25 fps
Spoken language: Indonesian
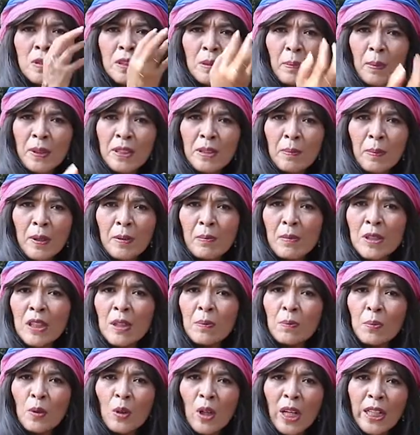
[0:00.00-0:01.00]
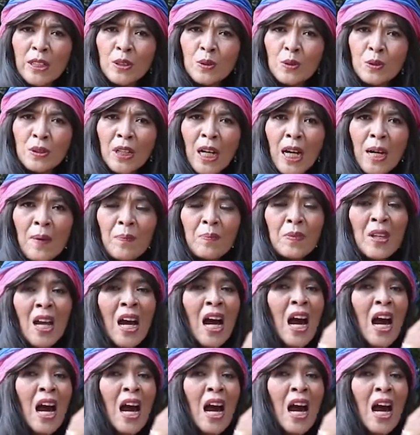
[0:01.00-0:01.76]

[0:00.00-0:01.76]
cepat-cepat menyimpulkan juga